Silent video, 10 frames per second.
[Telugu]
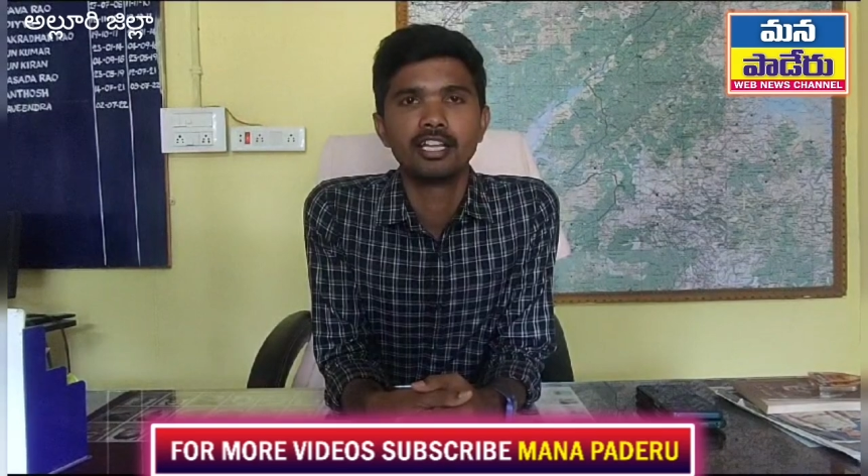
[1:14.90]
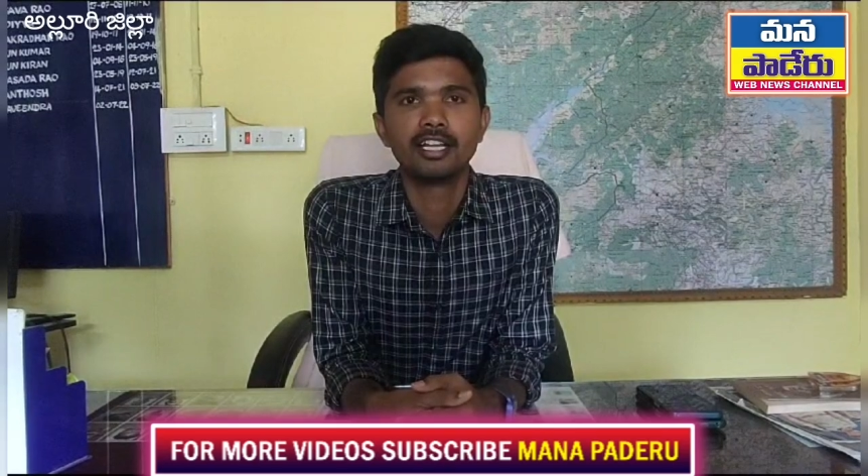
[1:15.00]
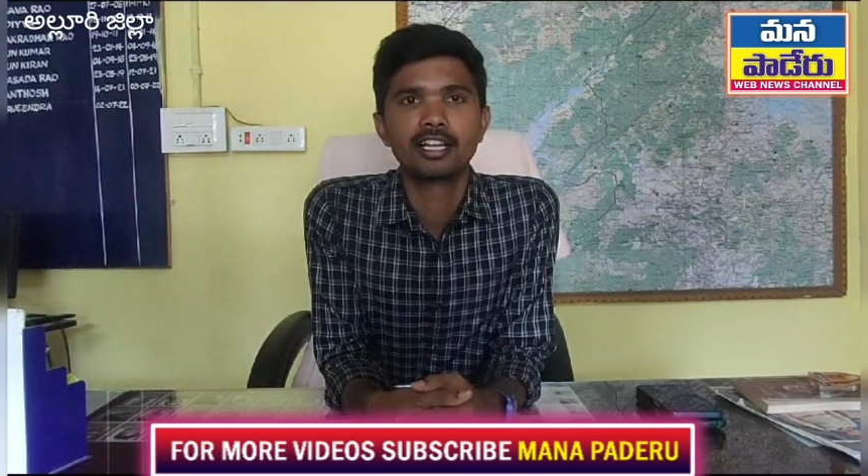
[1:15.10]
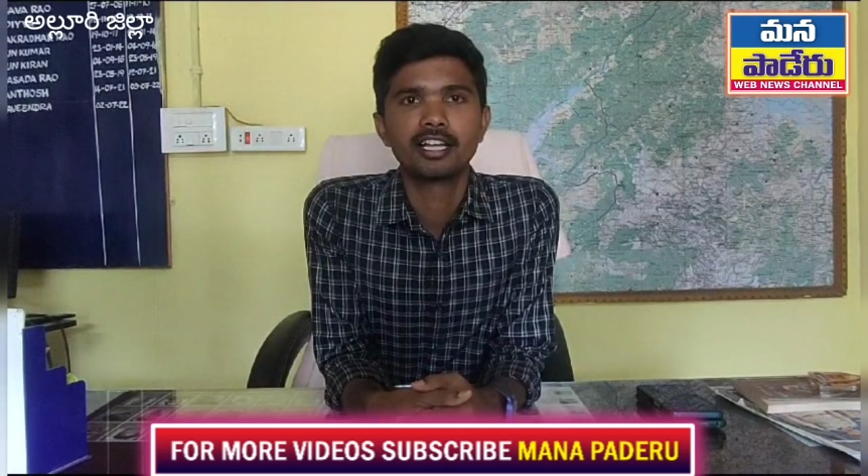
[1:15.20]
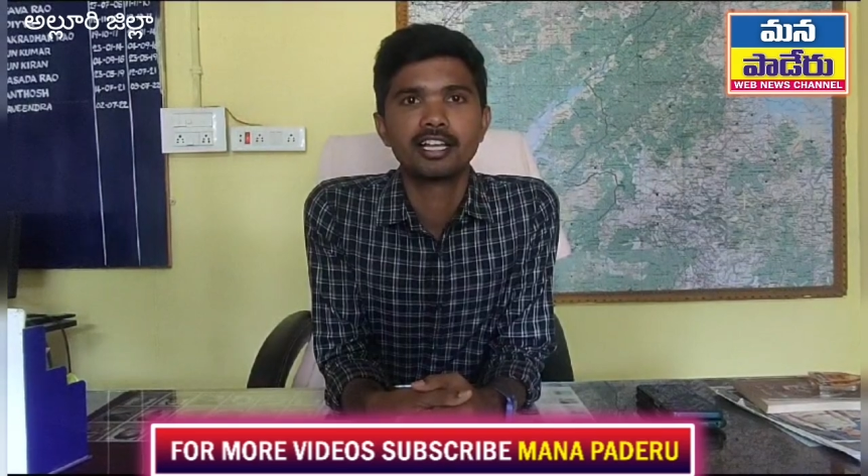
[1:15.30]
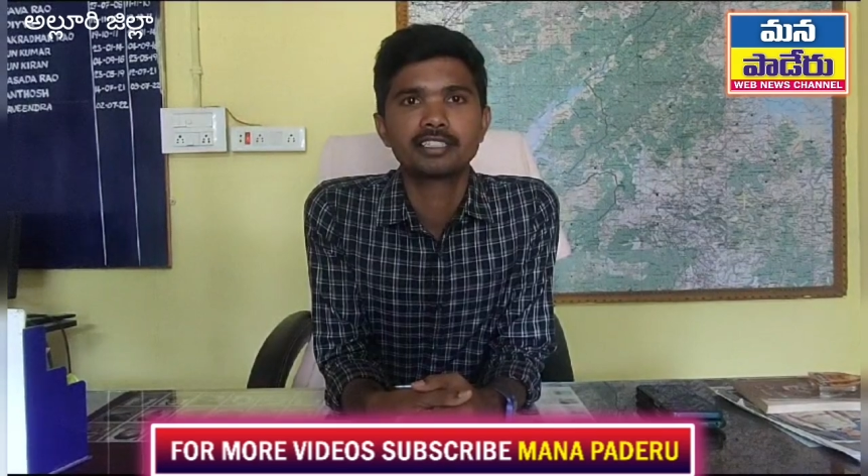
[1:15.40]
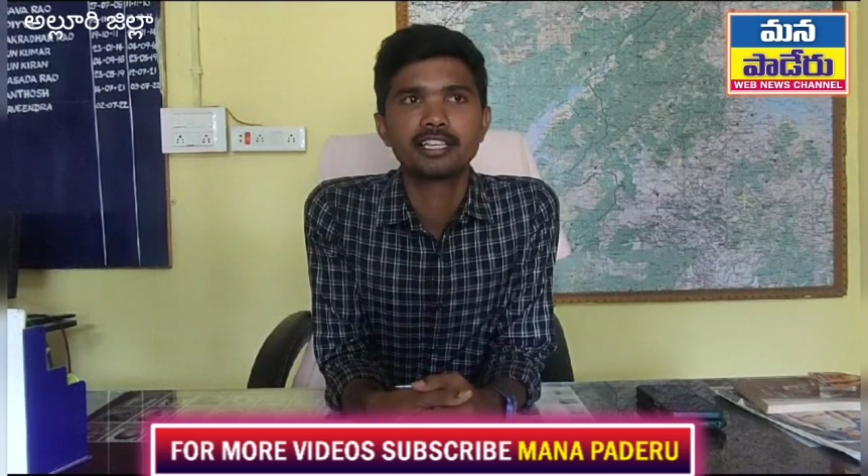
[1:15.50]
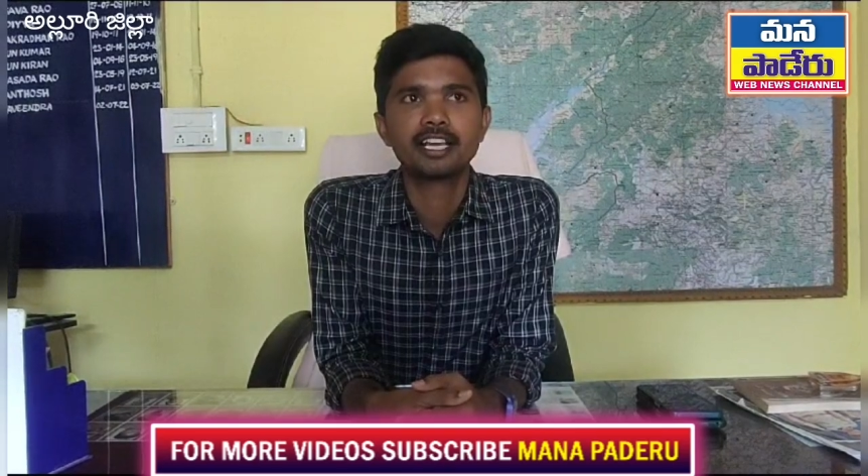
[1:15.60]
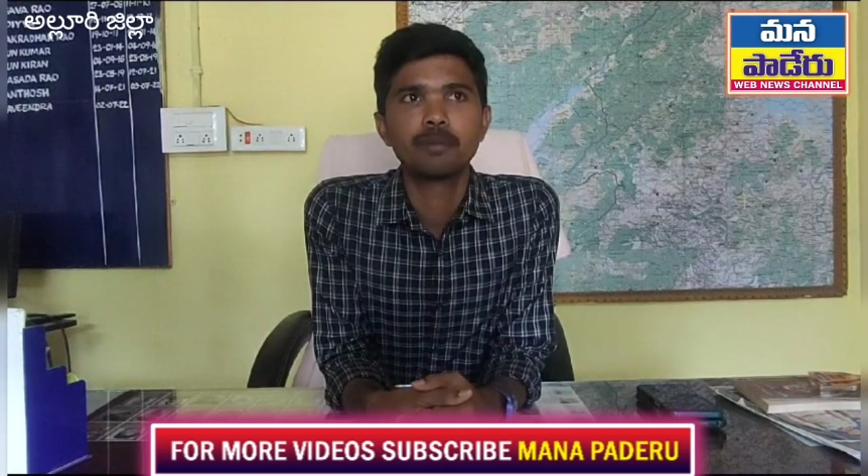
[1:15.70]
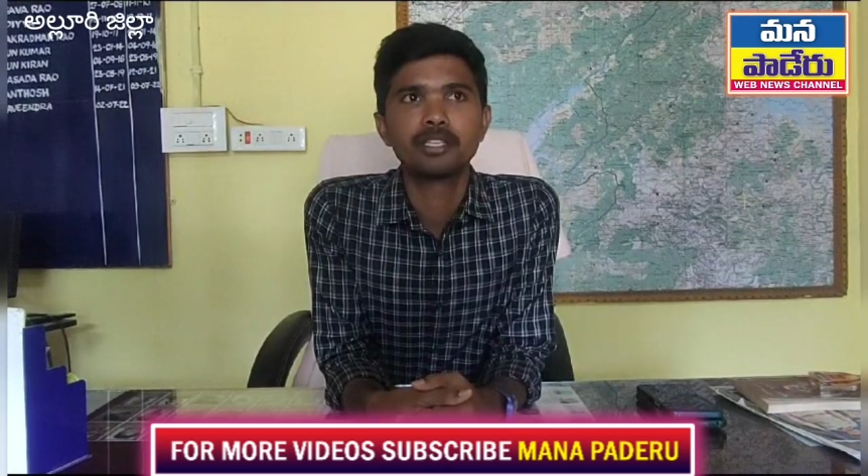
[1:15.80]
నేను ఇక్కడ
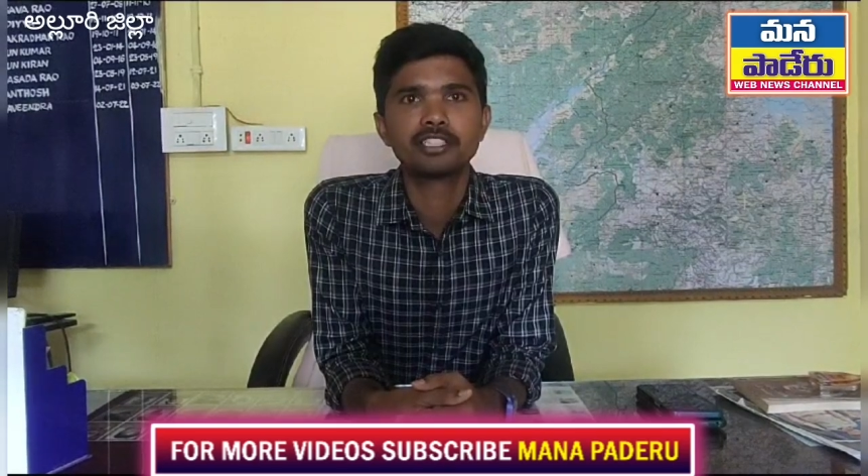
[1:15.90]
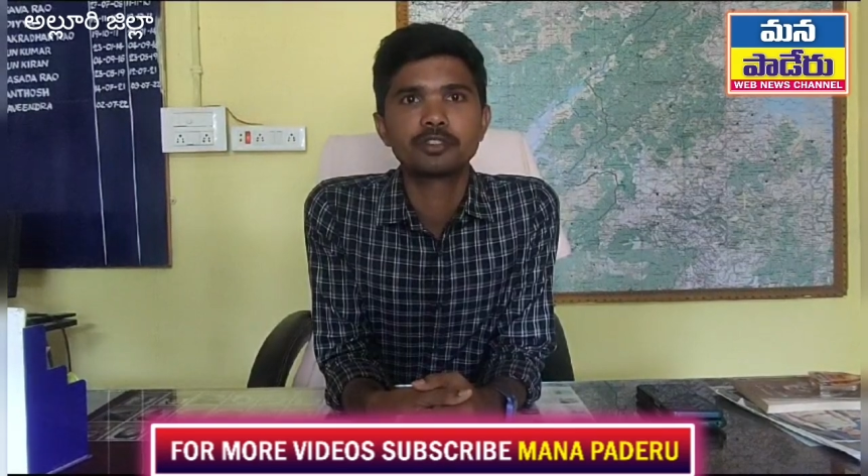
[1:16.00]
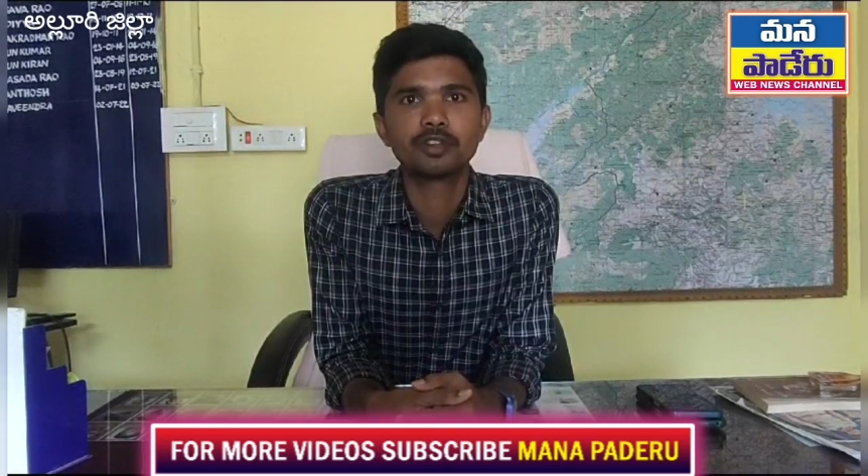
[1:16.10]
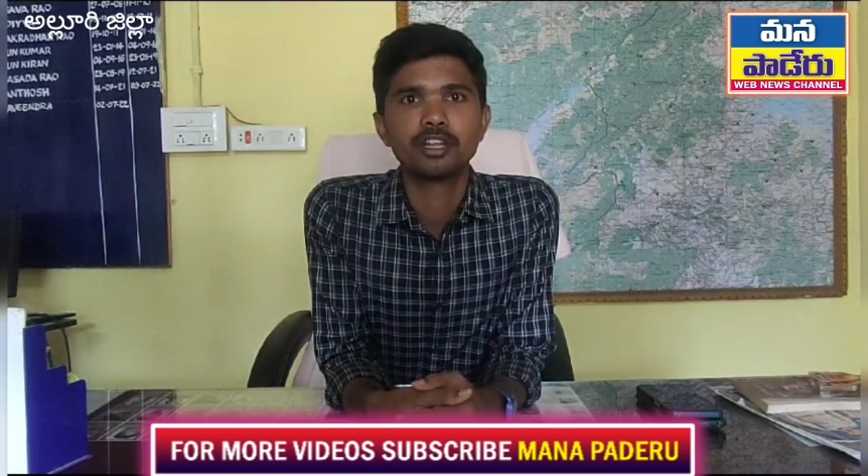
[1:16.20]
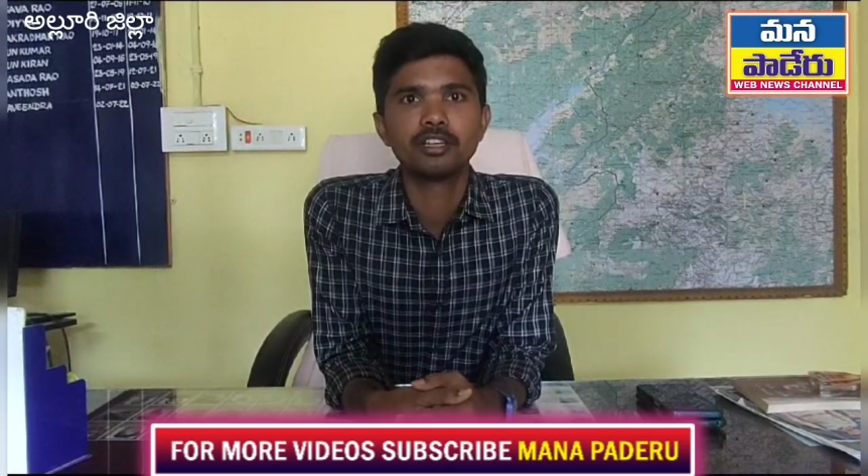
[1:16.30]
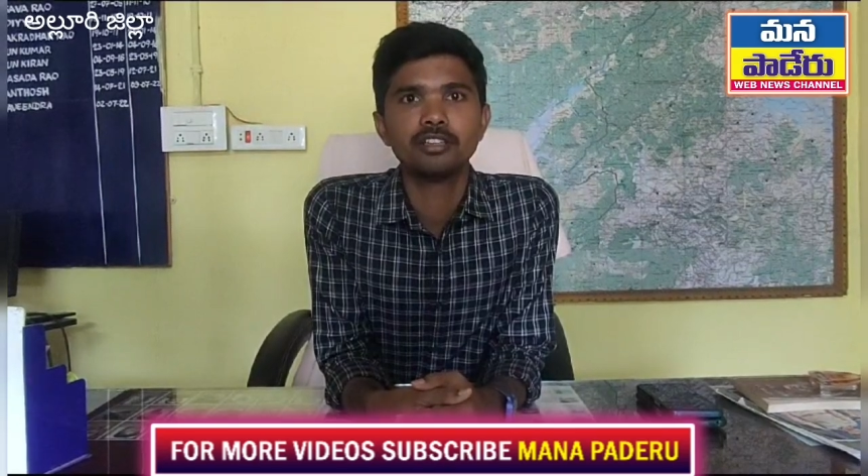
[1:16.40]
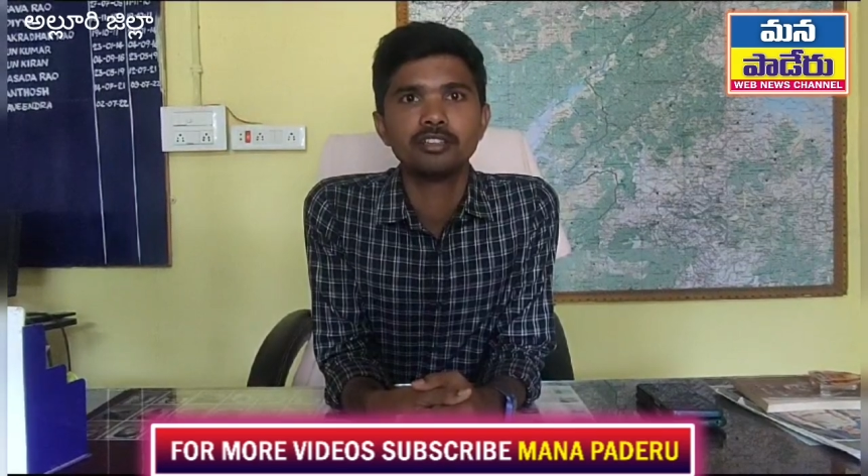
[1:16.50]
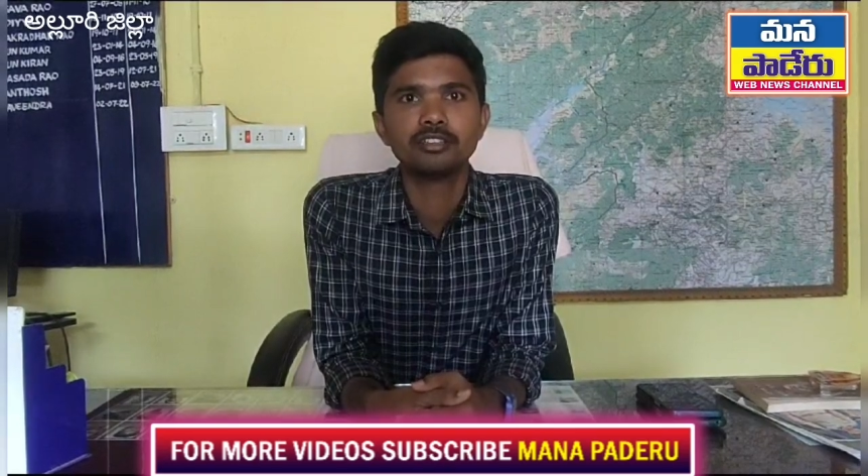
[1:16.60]
ఎస్ఐగా పనిచేస్తున్నాను